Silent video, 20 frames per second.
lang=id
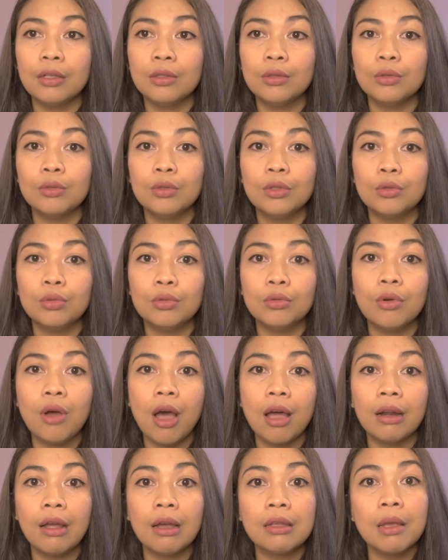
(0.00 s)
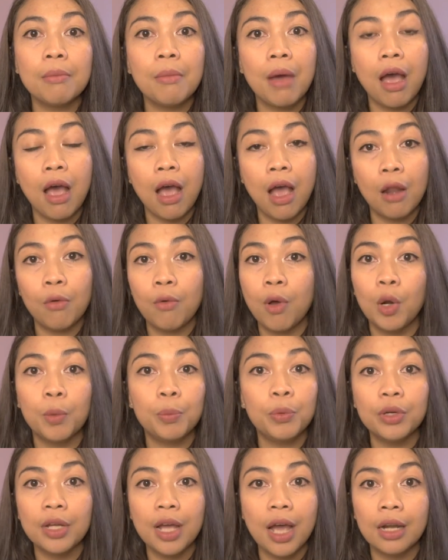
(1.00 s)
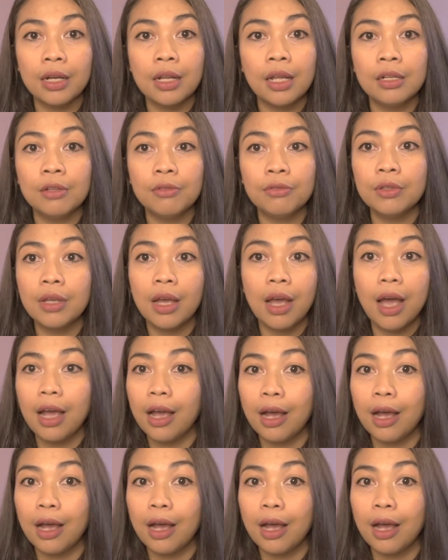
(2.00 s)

gitu itu harganya mahal walaupun gak ada liftnya